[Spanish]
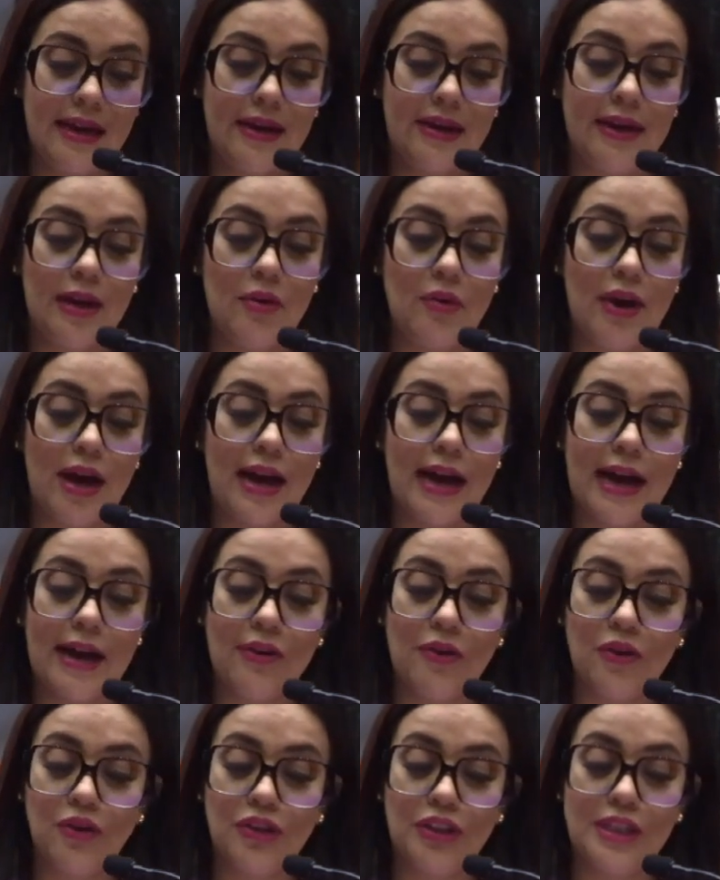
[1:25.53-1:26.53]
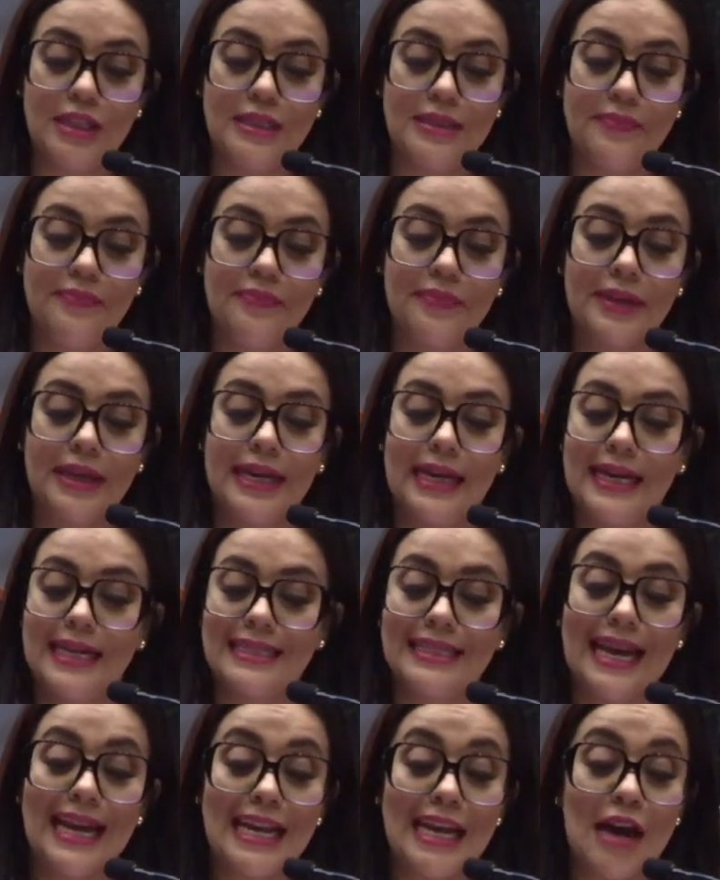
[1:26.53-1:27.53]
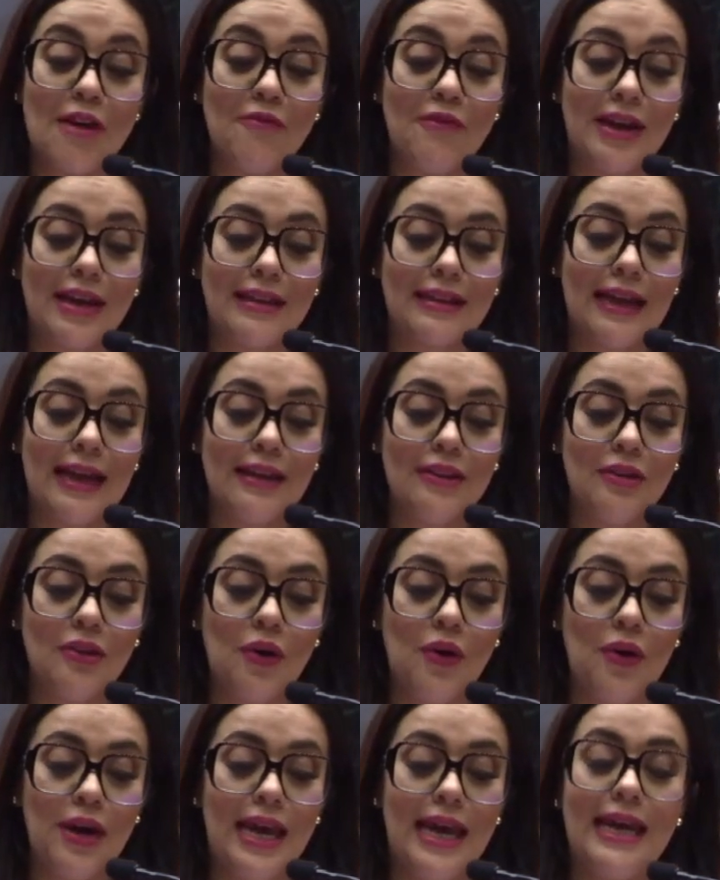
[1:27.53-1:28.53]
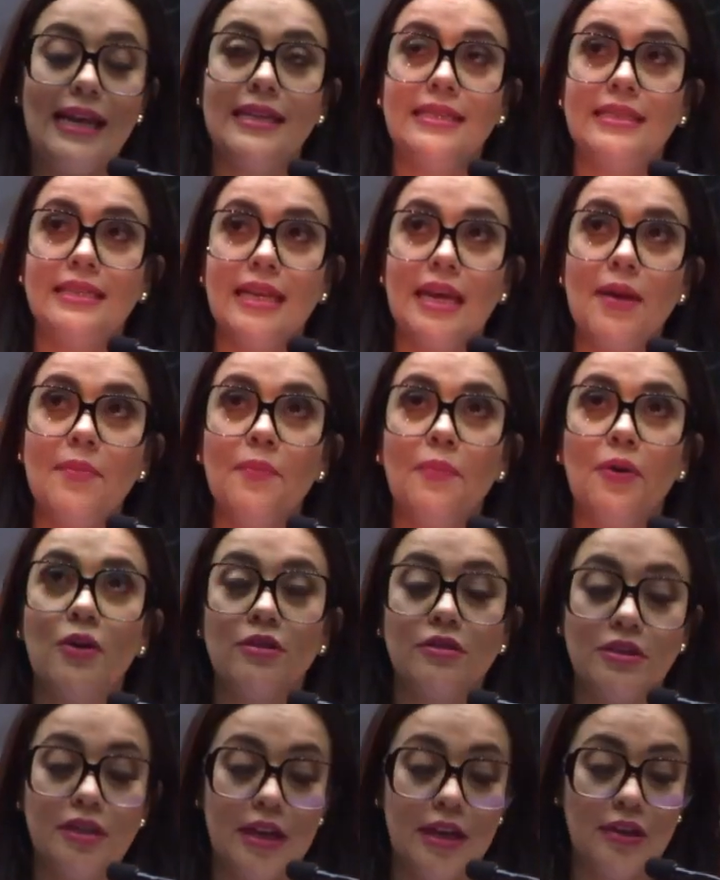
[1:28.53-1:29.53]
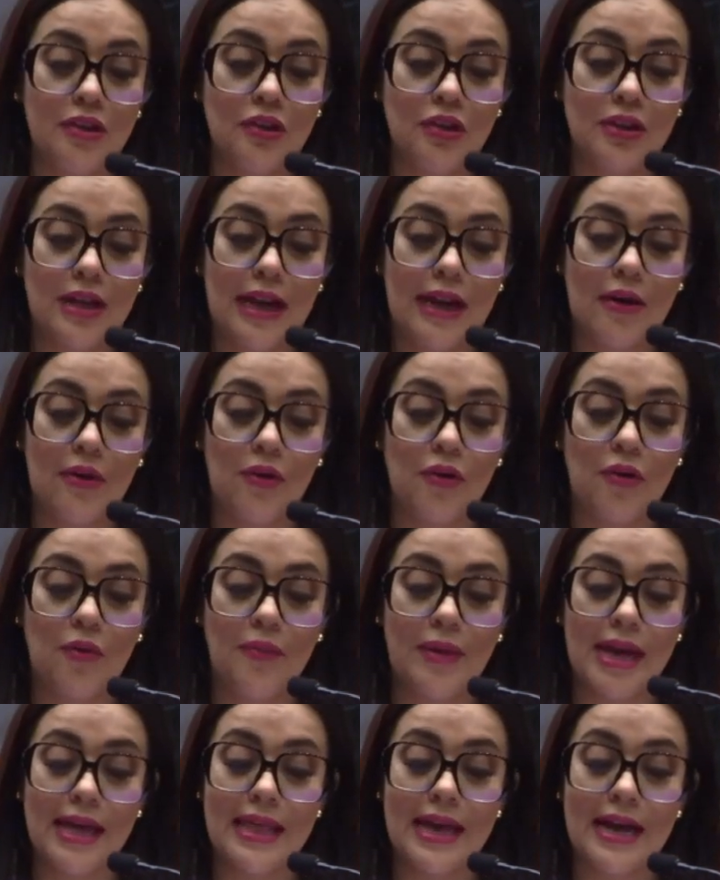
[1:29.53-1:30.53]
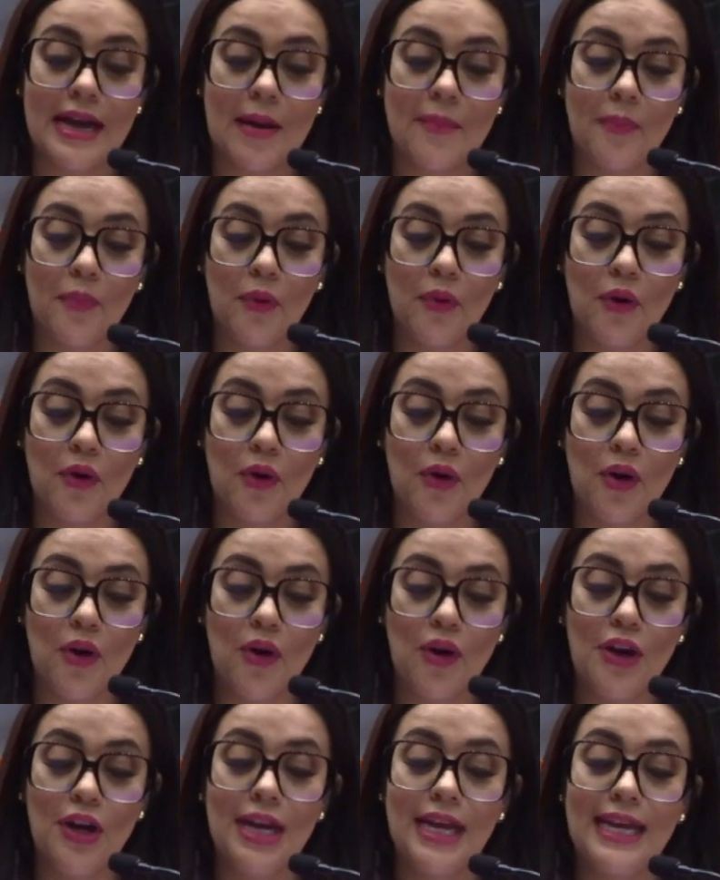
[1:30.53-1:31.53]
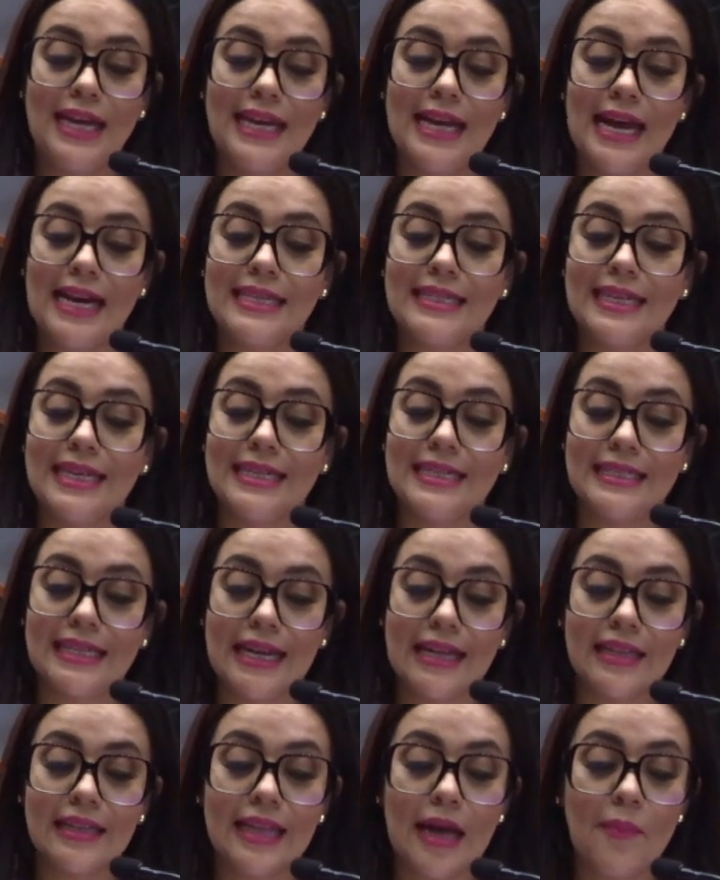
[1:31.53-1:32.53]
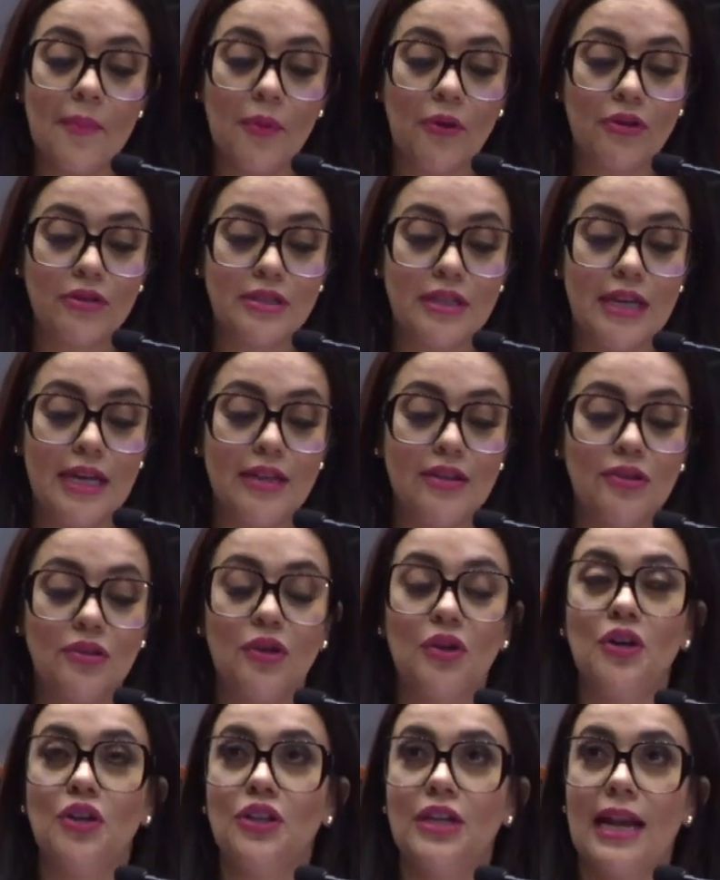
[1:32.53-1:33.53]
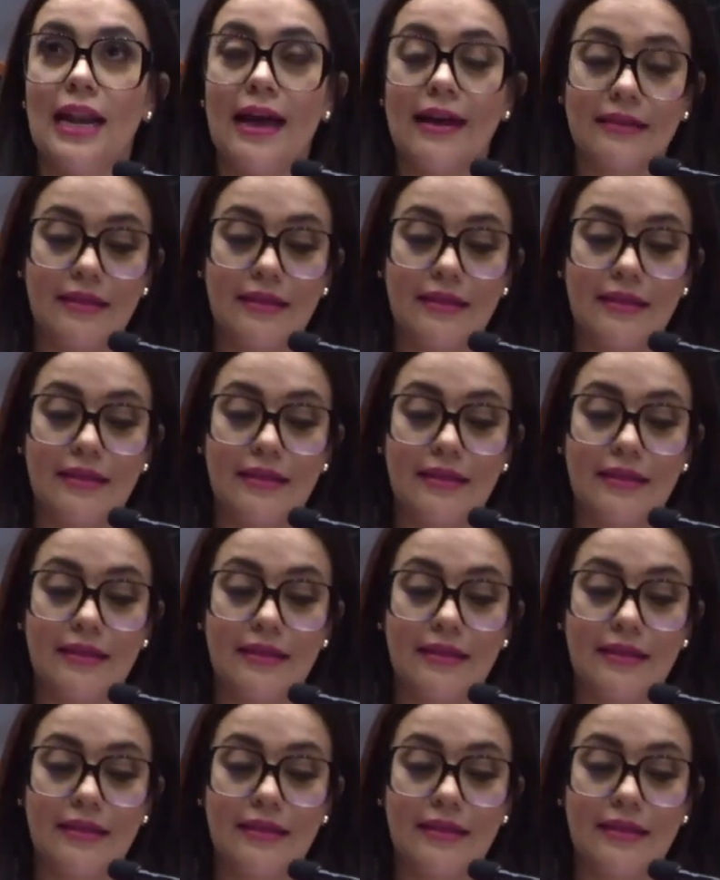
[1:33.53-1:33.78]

del huracán Otis estaría afectando el 100% de la economía de Acapulco y al 60% de la